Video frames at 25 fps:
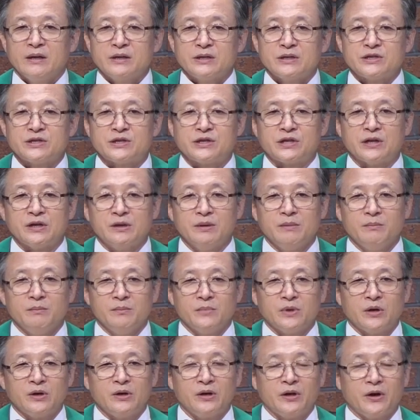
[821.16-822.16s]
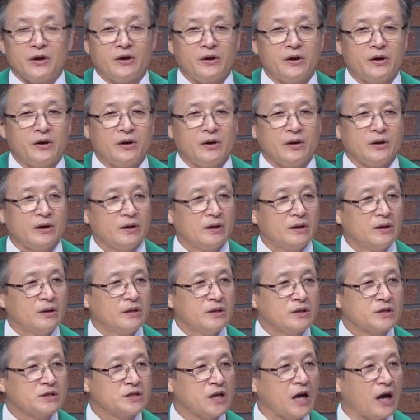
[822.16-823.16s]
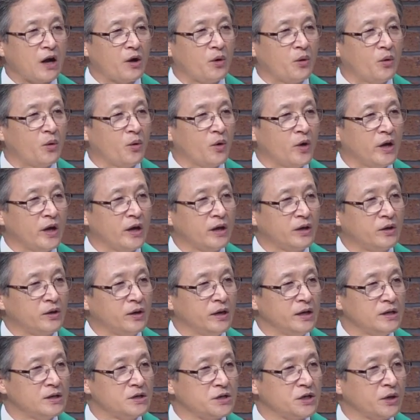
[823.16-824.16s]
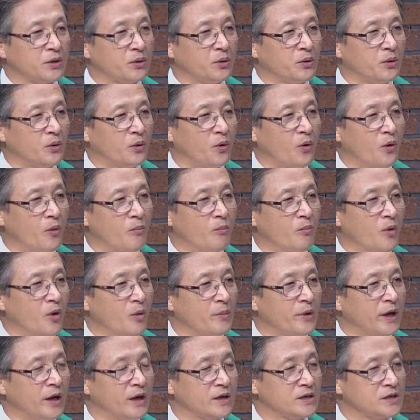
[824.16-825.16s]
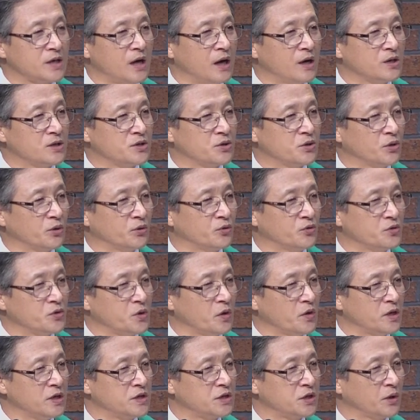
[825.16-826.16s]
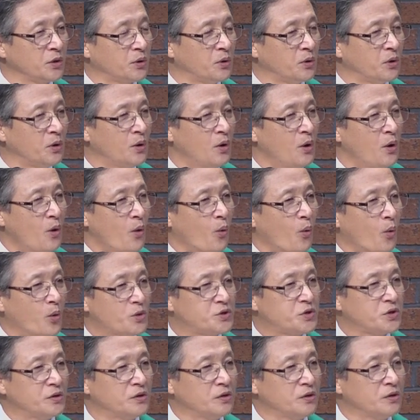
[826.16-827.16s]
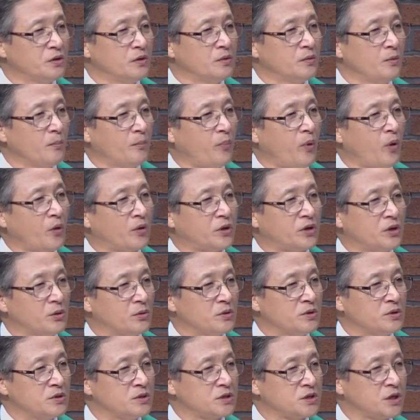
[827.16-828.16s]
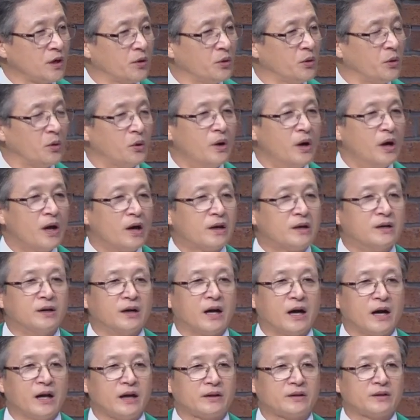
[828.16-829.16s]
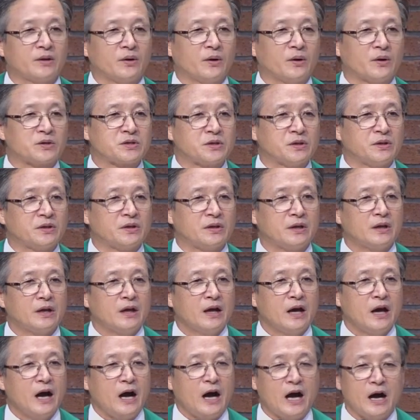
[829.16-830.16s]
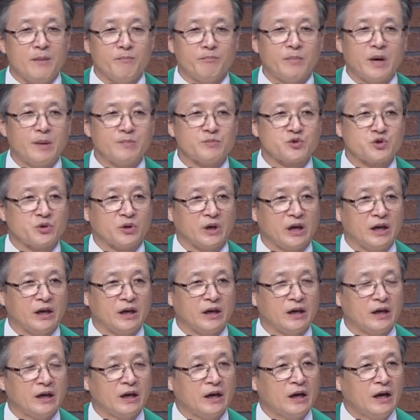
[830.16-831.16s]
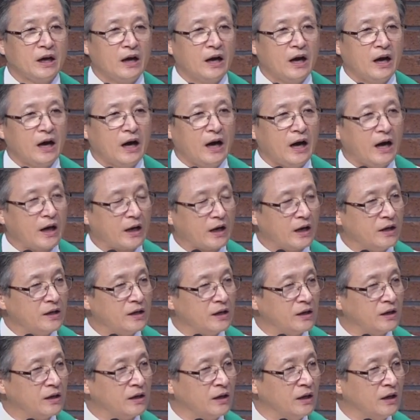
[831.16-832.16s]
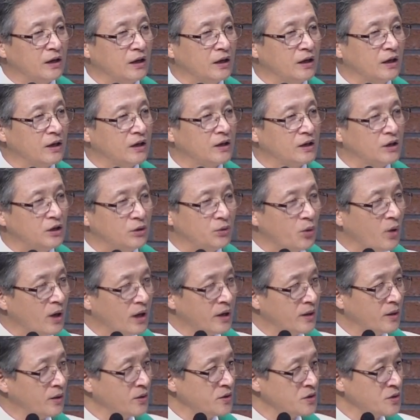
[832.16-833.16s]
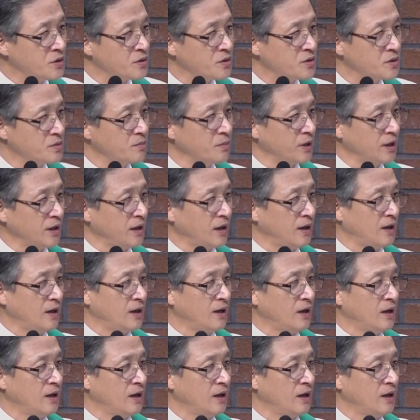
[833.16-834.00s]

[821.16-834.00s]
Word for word: 징벌형 착고에 깨인 채로 온몸에 상처 투성인 채로 옷은 벗기운 채로 그가 했던 것은 한밤중에 하나님께 기도하는 것이었습니다.